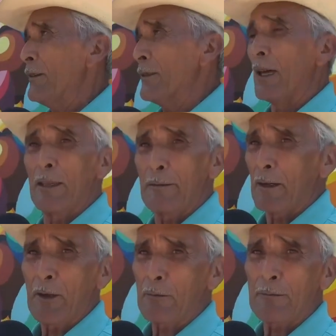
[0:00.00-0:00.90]
De
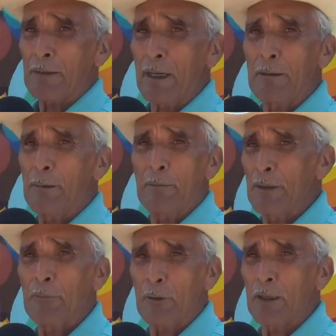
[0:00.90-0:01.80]
diversión, está bien,
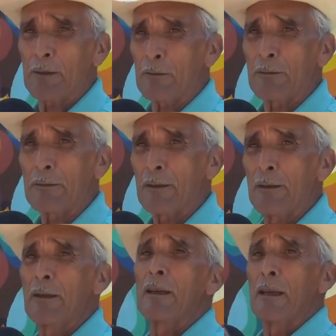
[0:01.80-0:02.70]
bien bonito.
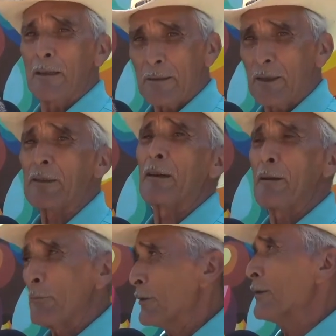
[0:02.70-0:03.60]
¿Lo veo bonito? Sí, está
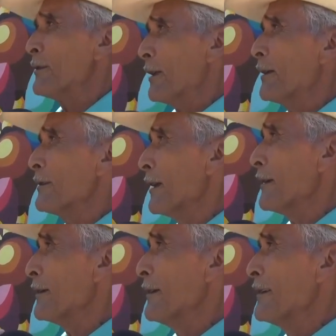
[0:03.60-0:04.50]
bien bonito, está, está,